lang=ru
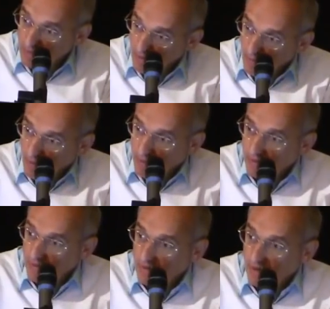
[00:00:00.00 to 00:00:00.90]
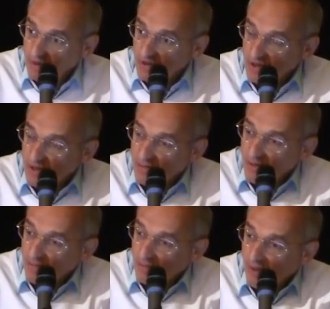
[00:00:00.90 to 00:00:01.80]
нормально. Каждый человек
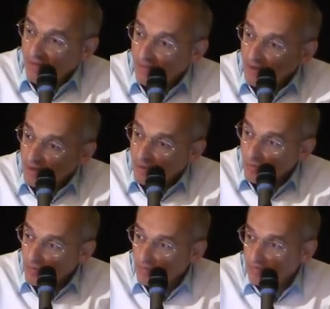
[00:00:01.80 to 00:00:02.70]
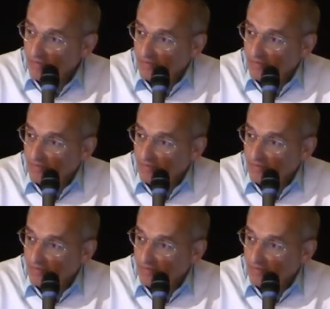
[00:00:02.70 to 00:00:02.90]
имеет право быть глупым.